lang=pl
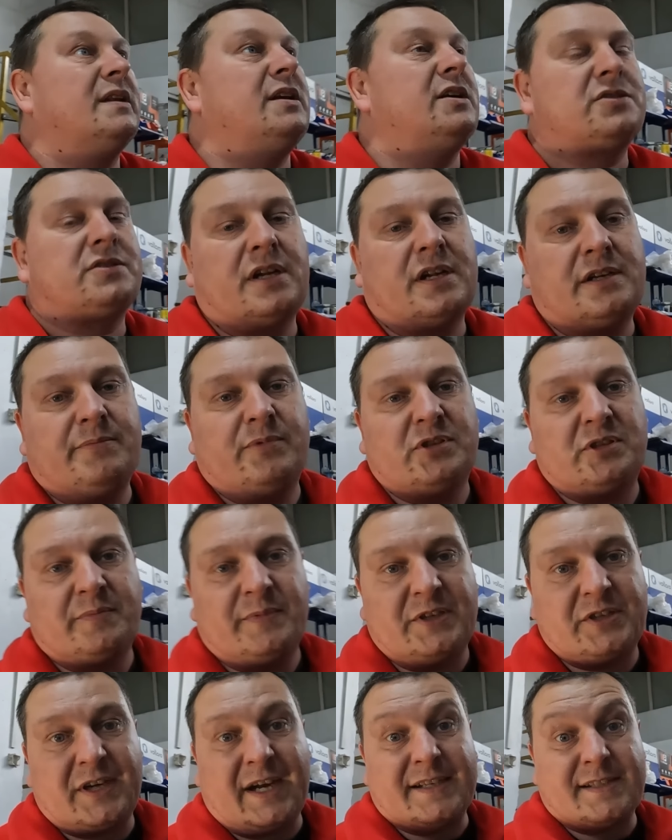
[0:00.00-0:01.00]
Też chcielibyście
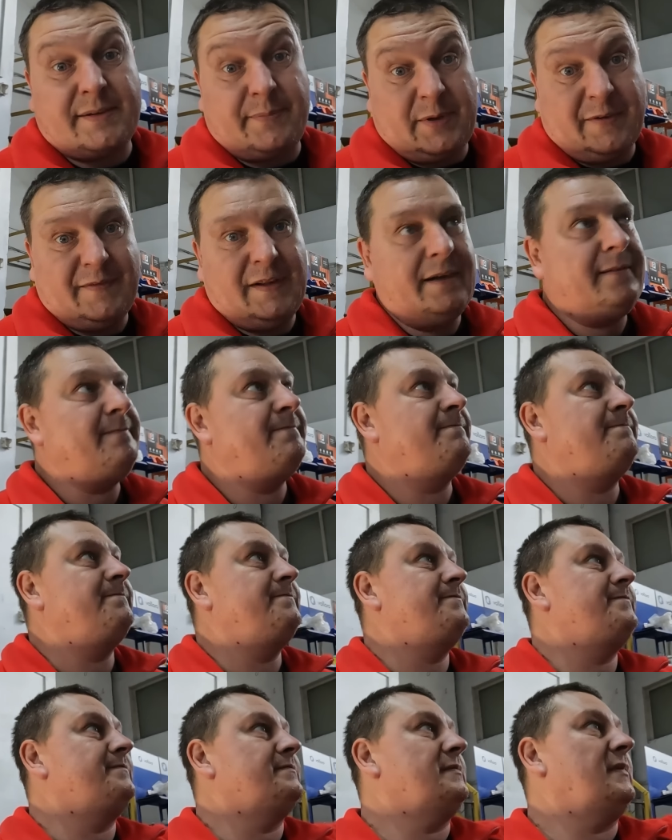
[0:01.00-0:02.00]
mieć kasę, prawda?
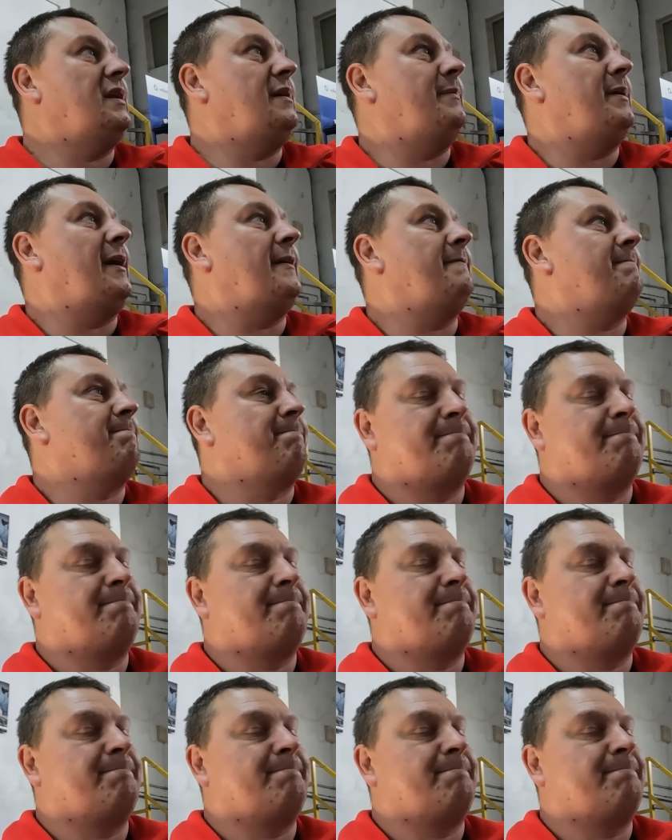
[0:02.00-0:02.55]
Dobra.